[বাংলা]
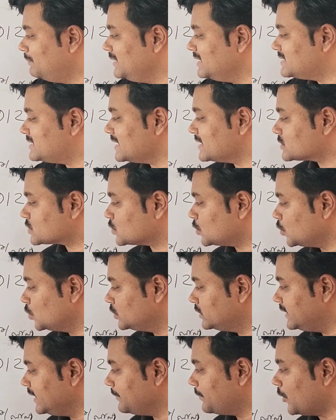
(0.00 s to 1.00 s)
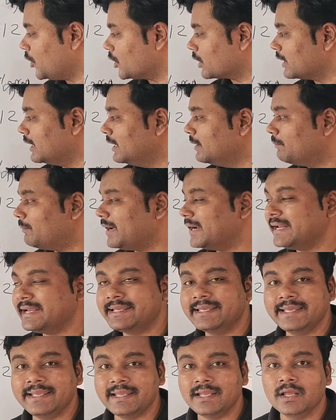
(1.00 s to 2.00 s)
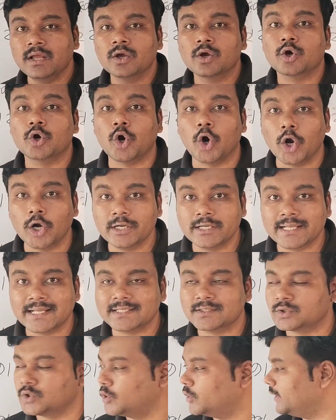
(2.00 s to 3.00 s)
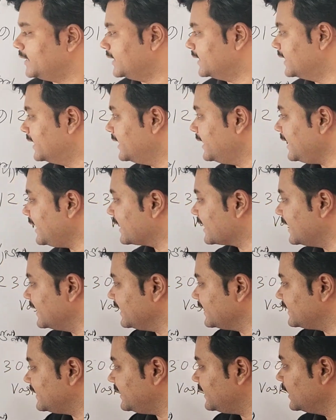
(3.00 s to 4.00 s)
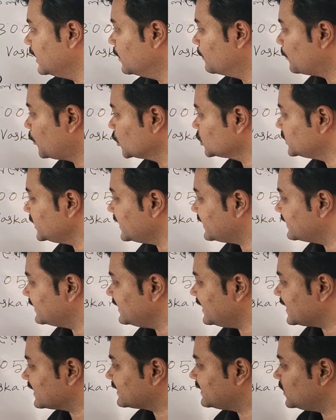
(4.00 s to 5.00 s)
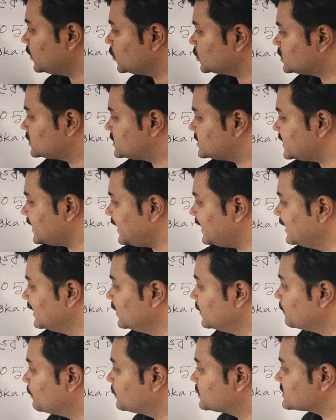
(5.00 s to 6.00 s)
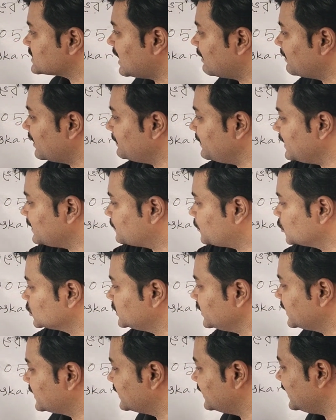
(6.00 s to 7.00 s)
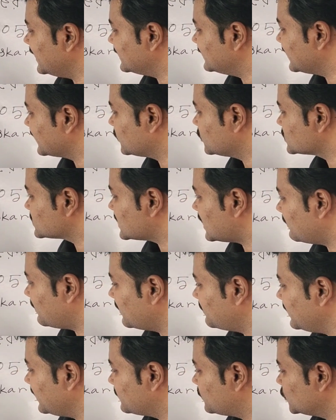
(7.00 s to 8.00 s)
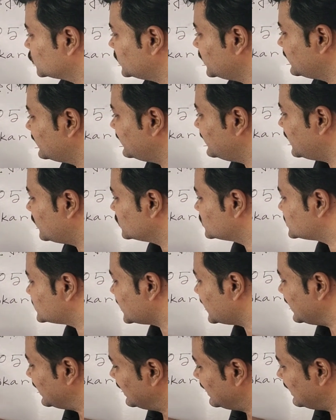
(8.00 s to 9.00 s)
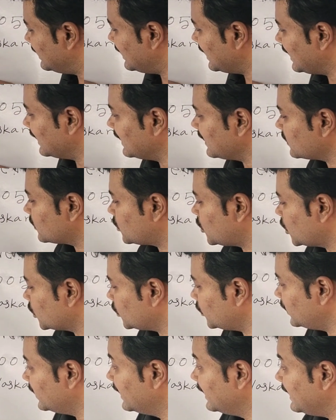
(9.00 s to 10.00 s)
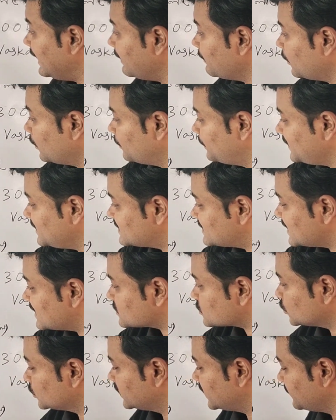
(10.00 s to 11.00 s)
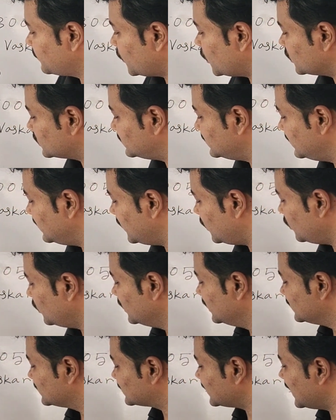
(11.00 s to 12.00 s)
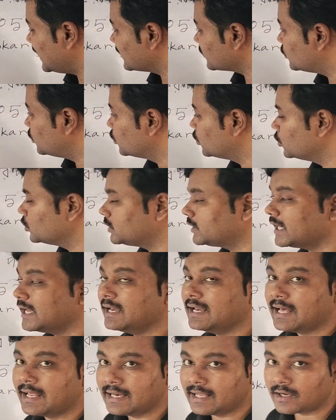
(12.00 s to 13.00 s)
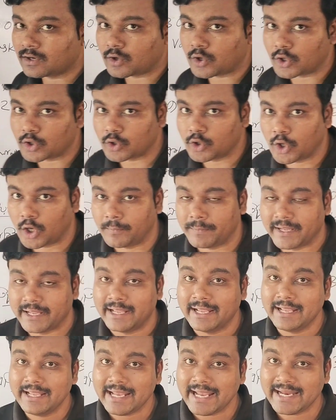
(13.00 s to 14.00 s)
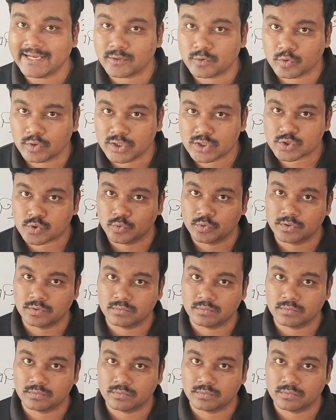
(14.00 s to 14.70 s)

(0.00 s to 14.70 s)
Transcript: বিশেষ উদ্দীপক মানে কি ঘণ্টার ধ্বনি এখানে কি প্রতিক্রিয়া কি হচ্ছে স্বাভাবিক প্রতিক্রিয়া দেখো স্বাভাবিক প্রতিক্রিয়া হচ্ছে লালাক্ষরণ এবং বিশেষ উদ্দীপক দিলেও তার কুকুরটা লালাক্ষরণ হবে এইটুকুনি